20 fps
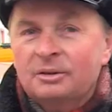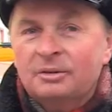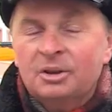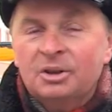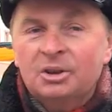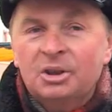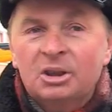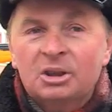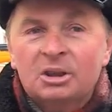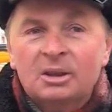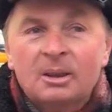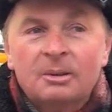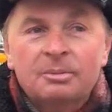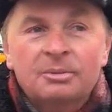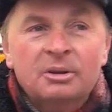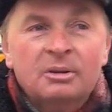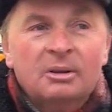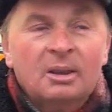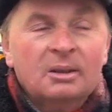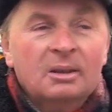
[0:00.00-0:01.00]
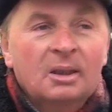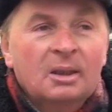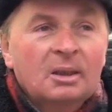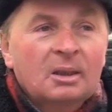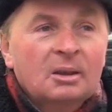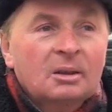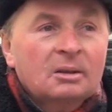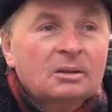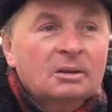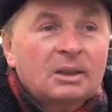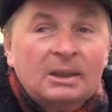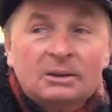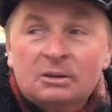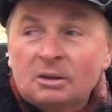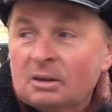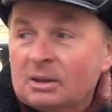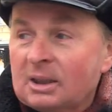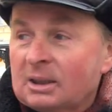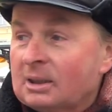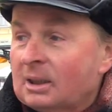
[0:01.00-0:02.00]
Świdnicy na przykład ta
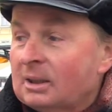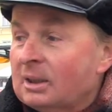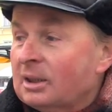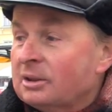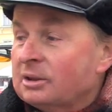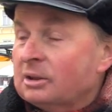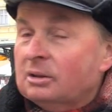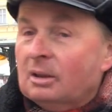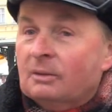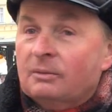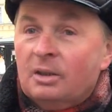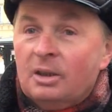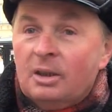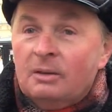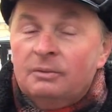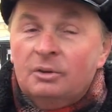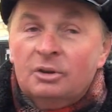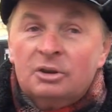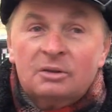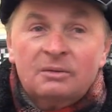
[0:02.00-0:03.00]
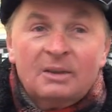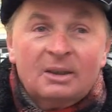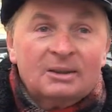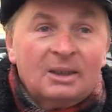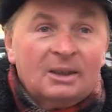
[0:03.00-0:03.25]
droga należy do województwa,